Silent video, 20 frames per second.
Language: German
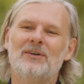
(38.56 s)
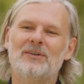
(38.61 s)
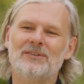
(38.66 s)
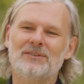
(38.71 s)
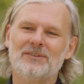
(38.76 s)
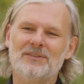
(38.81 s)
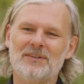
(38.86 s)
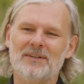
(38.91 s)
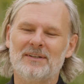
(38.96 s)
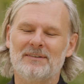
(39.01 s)

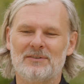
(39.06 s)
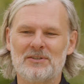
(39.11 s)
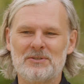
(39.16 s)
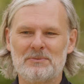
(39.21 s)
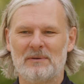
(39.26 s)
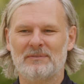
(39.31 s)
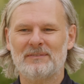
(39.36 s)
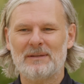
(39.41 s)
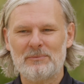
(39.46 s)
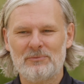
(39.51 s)
und äh, was
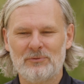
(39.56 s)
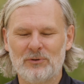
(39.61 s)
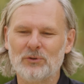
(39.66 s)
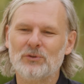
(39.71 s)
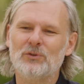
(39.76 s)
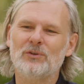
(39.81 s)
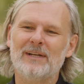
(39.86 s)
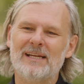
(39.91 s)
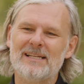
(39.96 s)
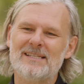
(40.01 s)
man auf dem
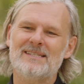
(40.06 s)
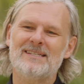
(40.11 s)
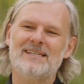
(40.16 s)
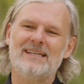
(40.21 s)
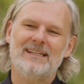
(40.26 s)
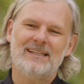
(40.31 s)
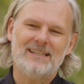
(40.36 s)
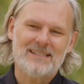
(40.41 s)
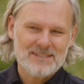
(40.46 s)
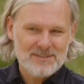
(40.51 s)
Foto nicht
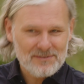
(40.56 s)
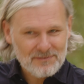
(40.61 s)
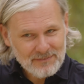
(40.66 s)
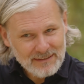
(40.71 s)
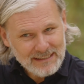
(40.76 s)
sieht, ist,